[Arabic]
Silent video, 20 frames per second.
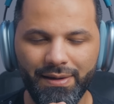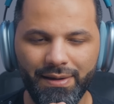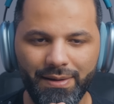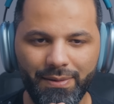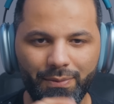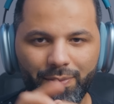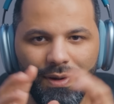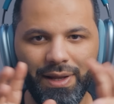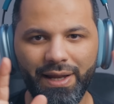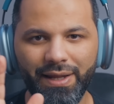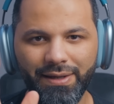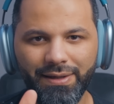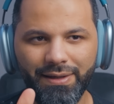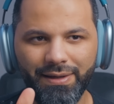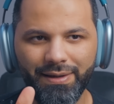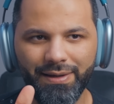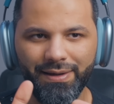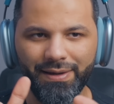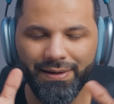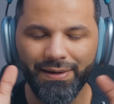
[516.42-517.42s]
اولا
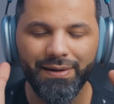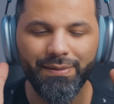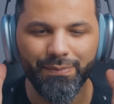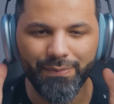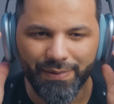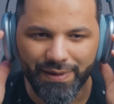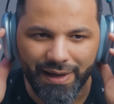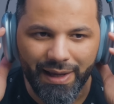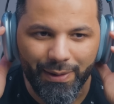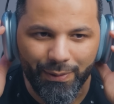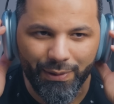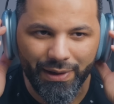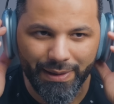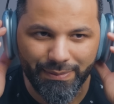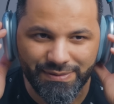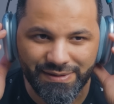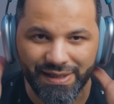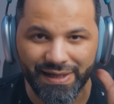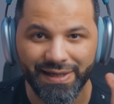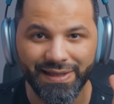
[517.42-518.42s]
من اول
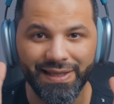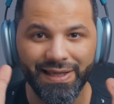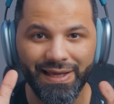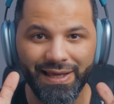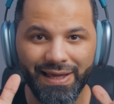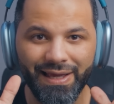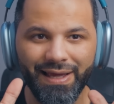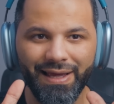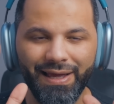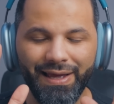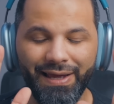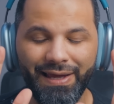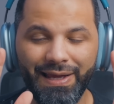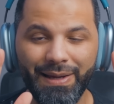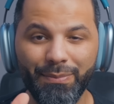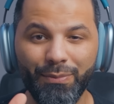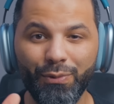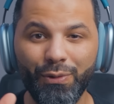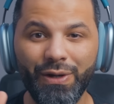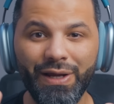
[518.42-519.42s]
لابسه كده
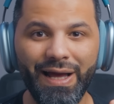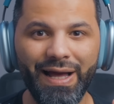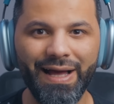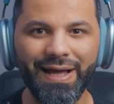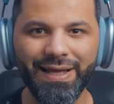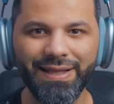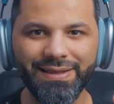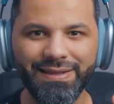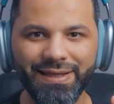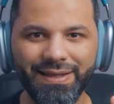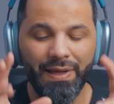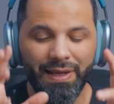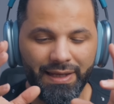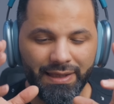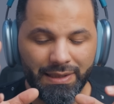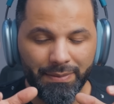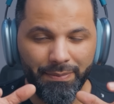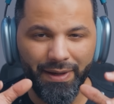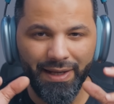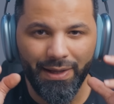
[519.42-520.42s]
هي مريحة جدا
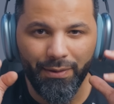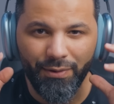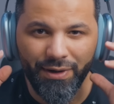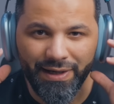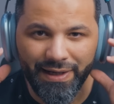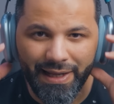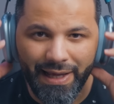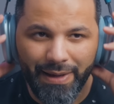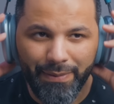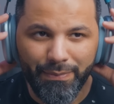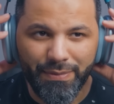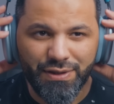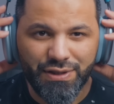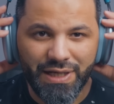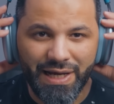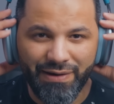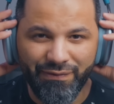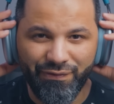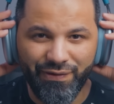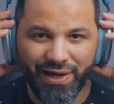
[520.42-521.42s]
الانطباع الأولي إنها
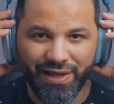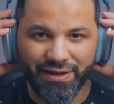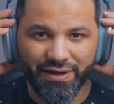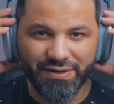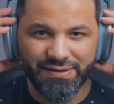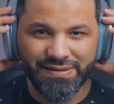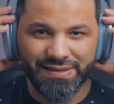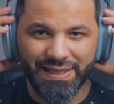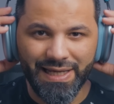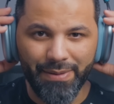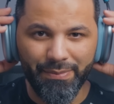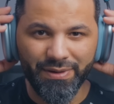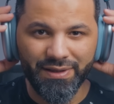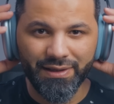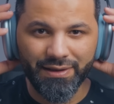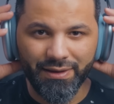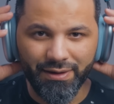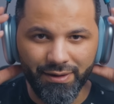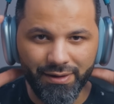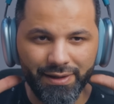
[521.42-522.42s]
مش قافلة على راسي جامد
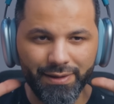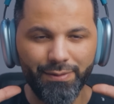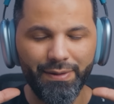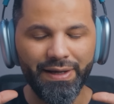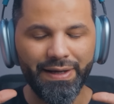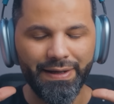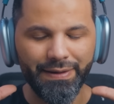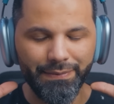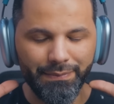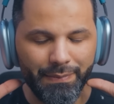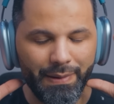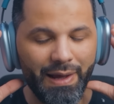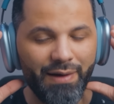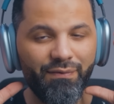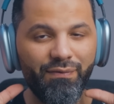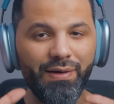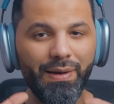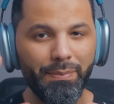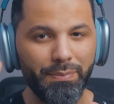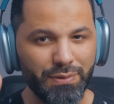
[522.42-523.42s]
إطلاقا لكن
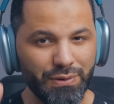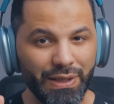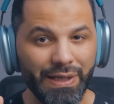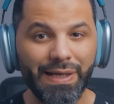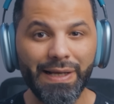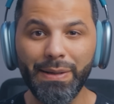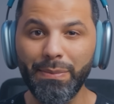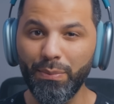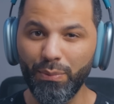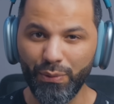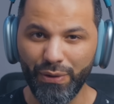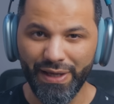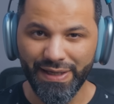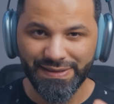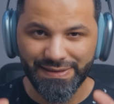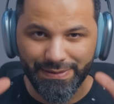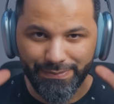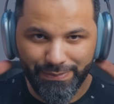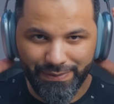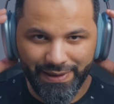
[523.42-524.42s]
قافلة بشكل
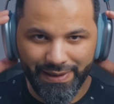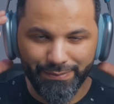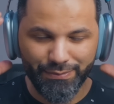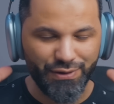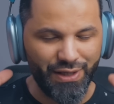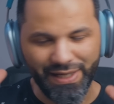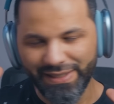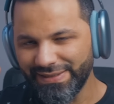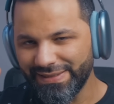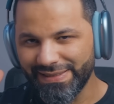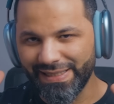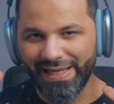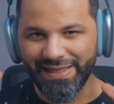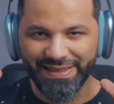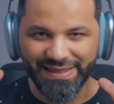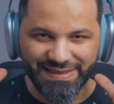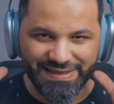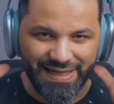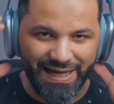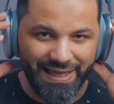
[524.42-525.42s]
مناسب ليه مش حاسسها
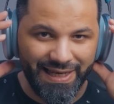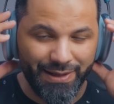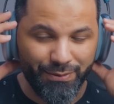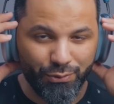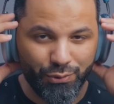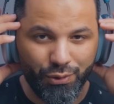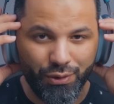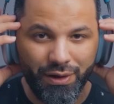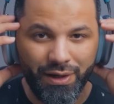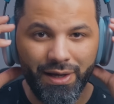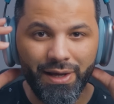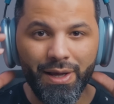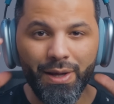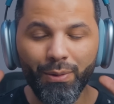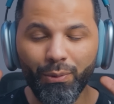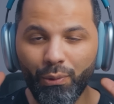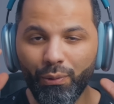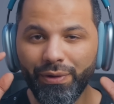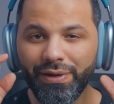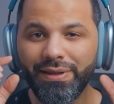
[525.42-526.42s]
هتتزحلق وتقع
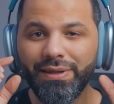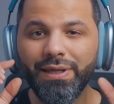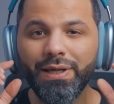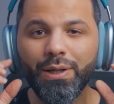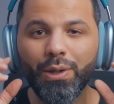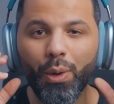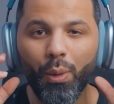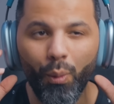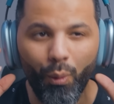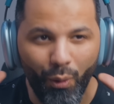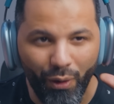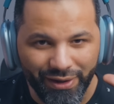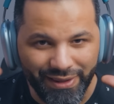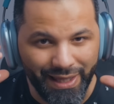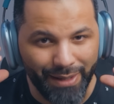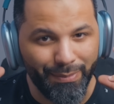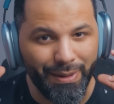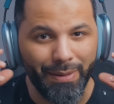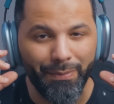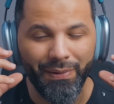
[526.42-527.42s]
ودني جوه
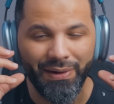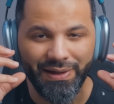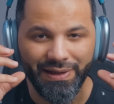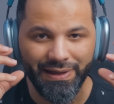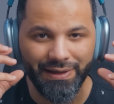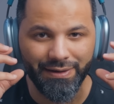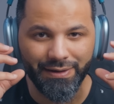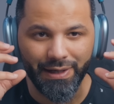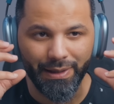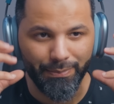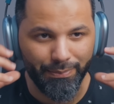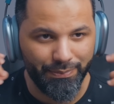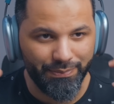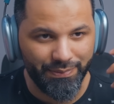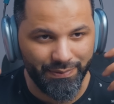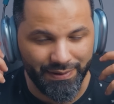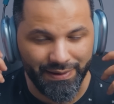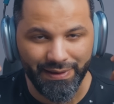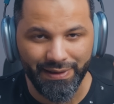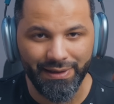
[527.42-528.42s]
تماما الإير كاب
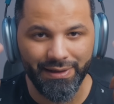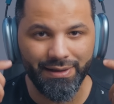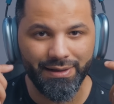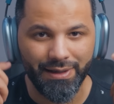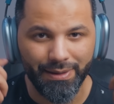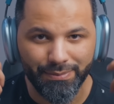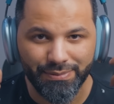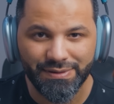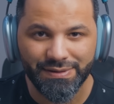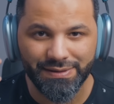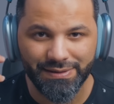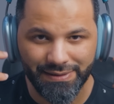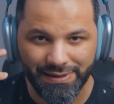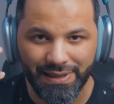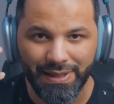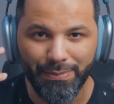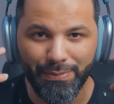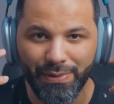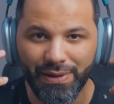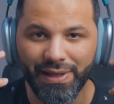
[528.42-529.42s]
الاير كابس
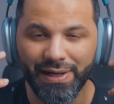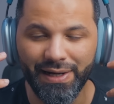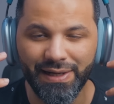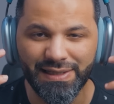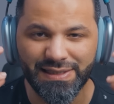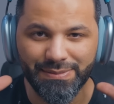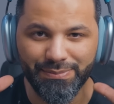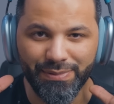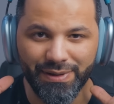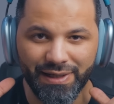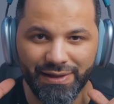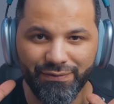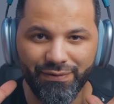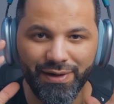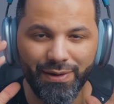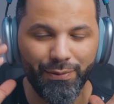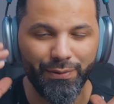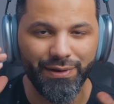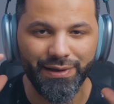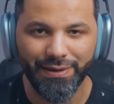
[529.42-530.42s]
كبيره نسبيا
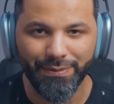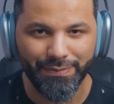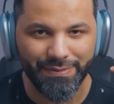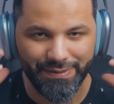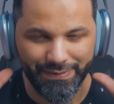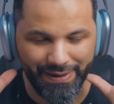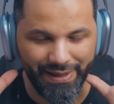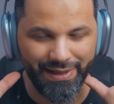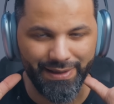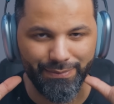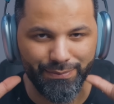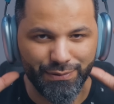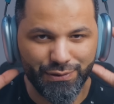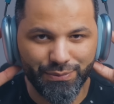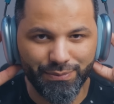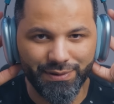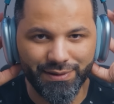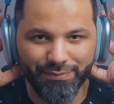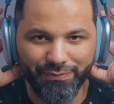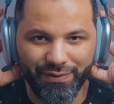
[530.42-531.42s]
فانا ودني يعني
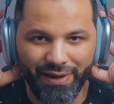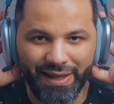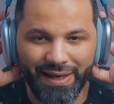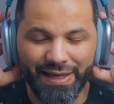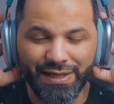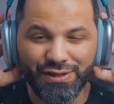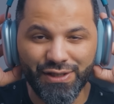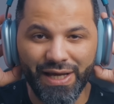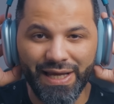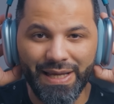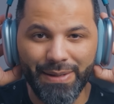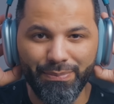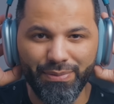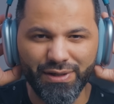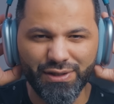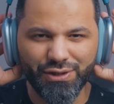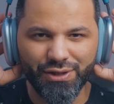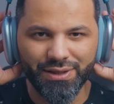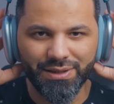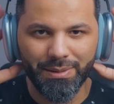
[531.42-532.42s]
مش ما عليهاش اي
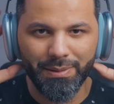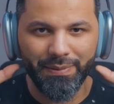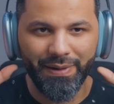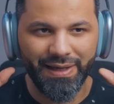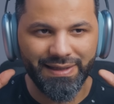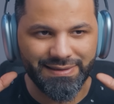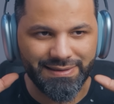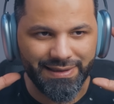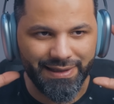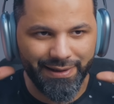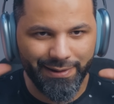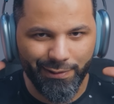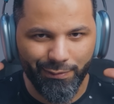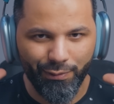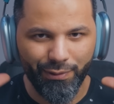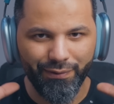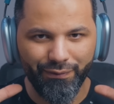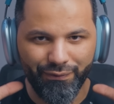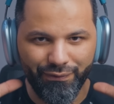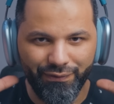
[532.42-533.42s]
بريشر تمام حاسس انها
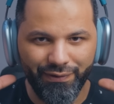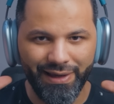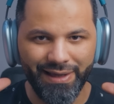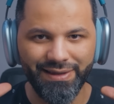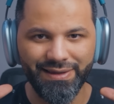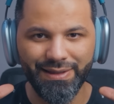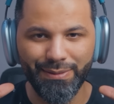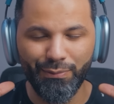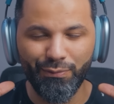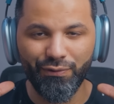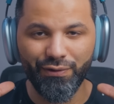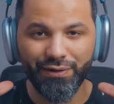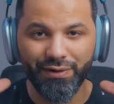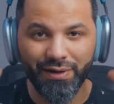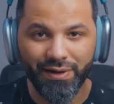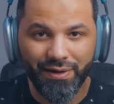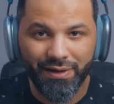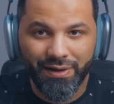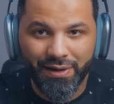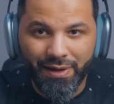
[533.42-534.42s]
جوه في حته
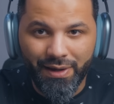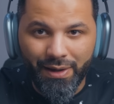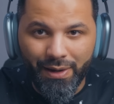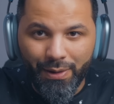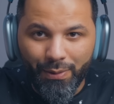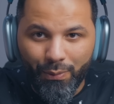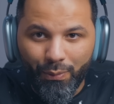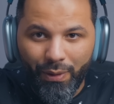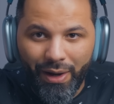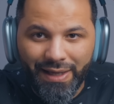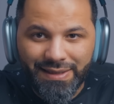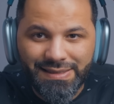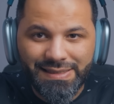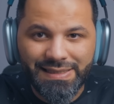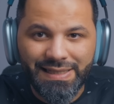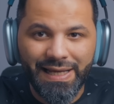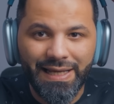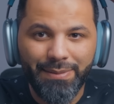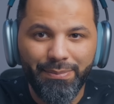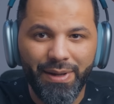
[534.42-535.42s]
مفرغه
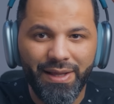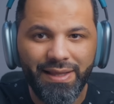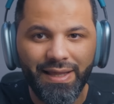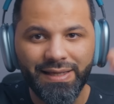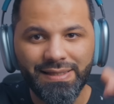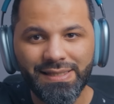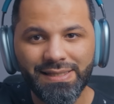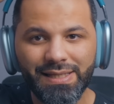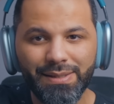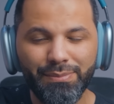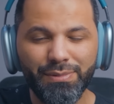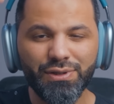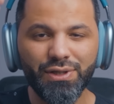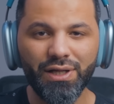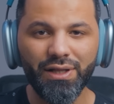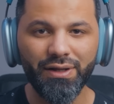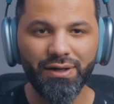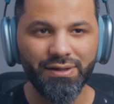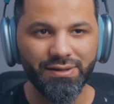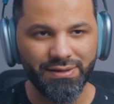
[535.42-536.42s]
وحاسس الهيد باند اساسا مش
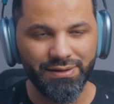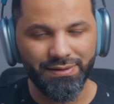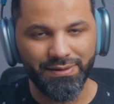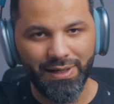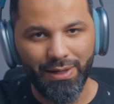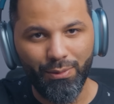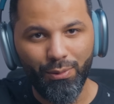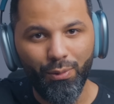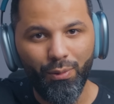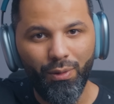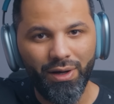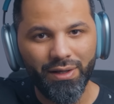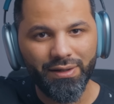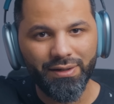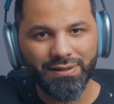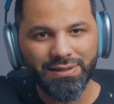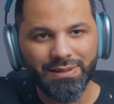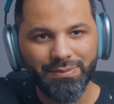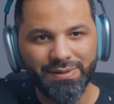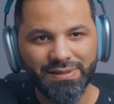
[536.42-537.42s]
على راسي او هو على
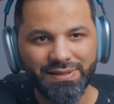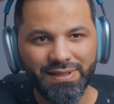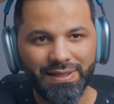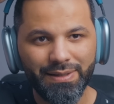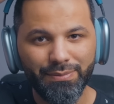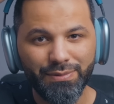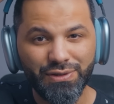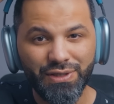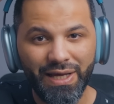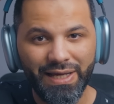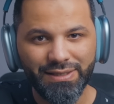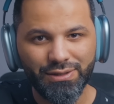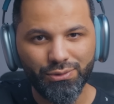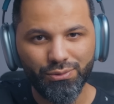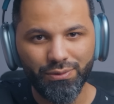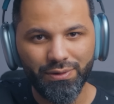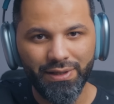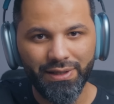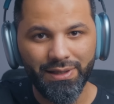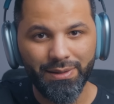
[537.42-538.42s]
راسي بس انا مش
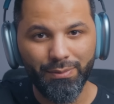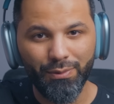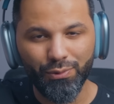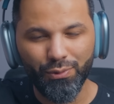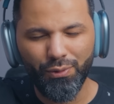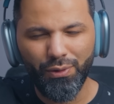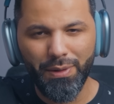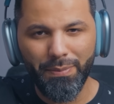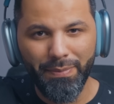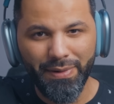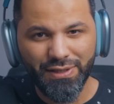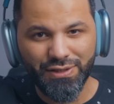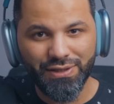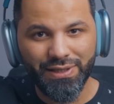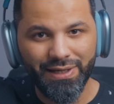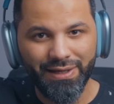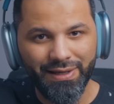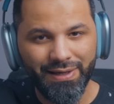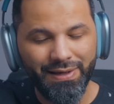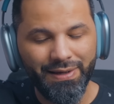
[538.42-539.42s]
حاسه لان موضوع المش
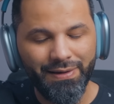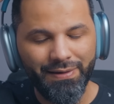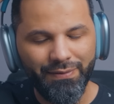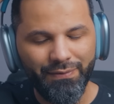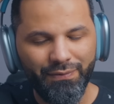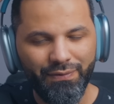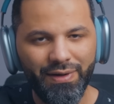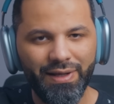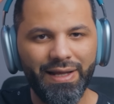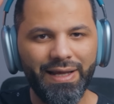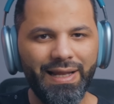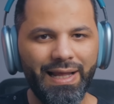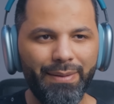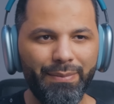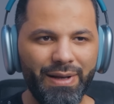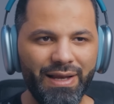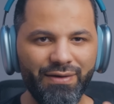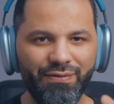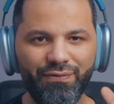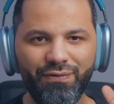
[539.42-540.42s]
ده فعليا
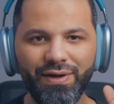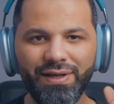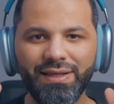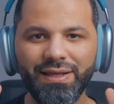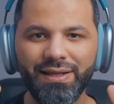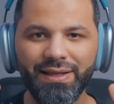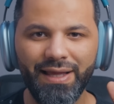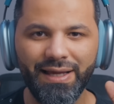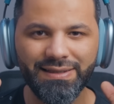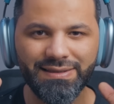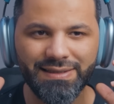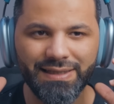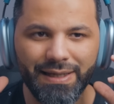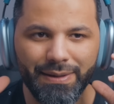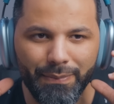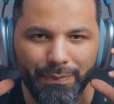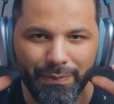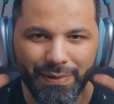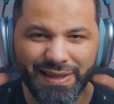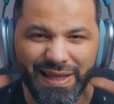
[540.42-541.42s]
عامل افكت انت
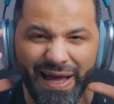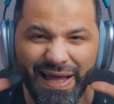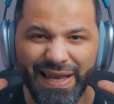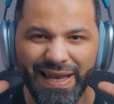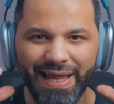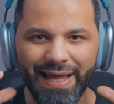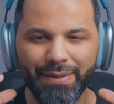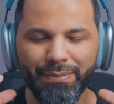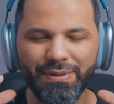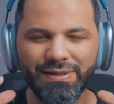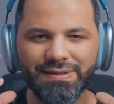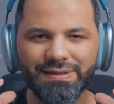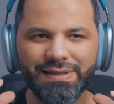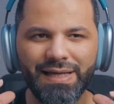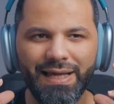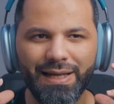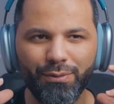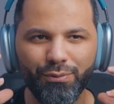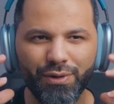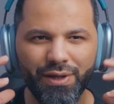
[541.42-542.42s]
تحسها متعلقه بس
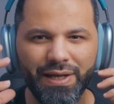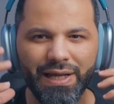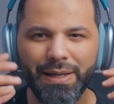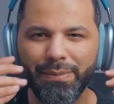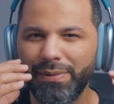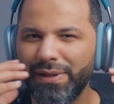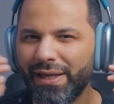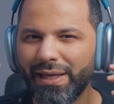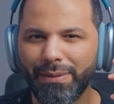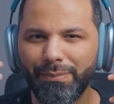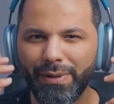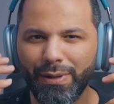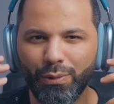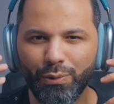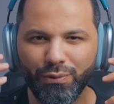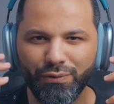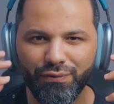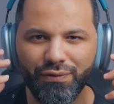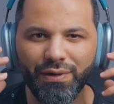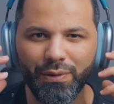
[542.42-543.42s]
على ودانك من غير ما
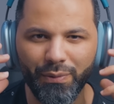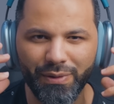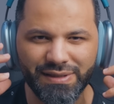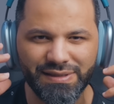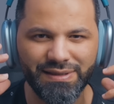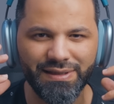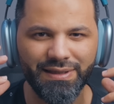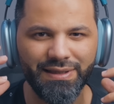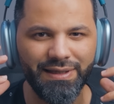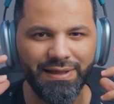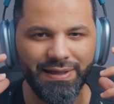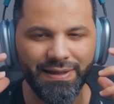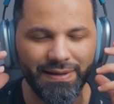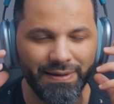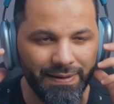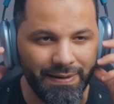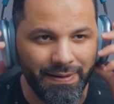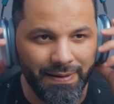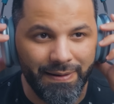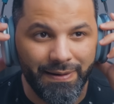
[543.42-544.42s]
يكون في وزن تقيل
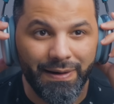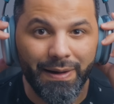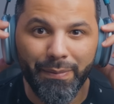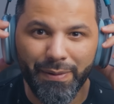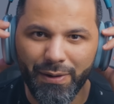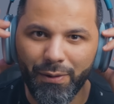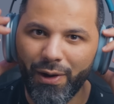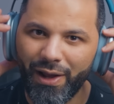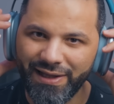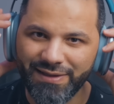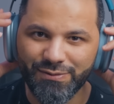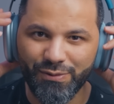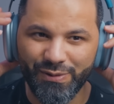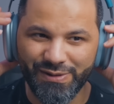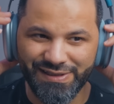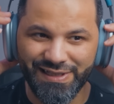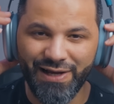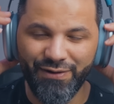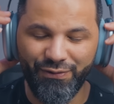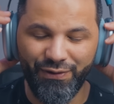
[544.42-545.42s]
رغم ان هو
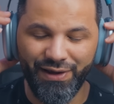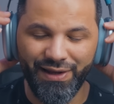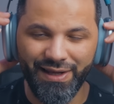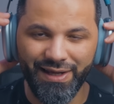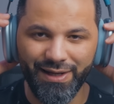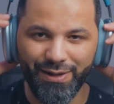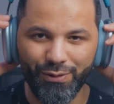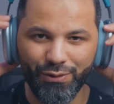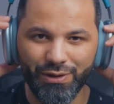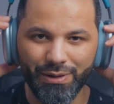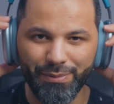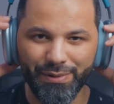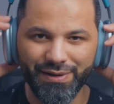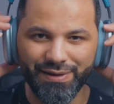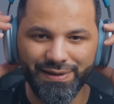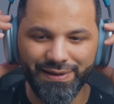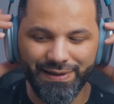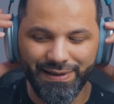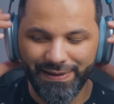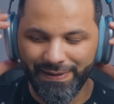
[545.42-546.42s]
وزنها فعليا يعتبر
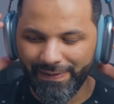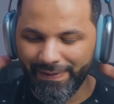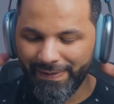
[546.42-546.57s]
تقيل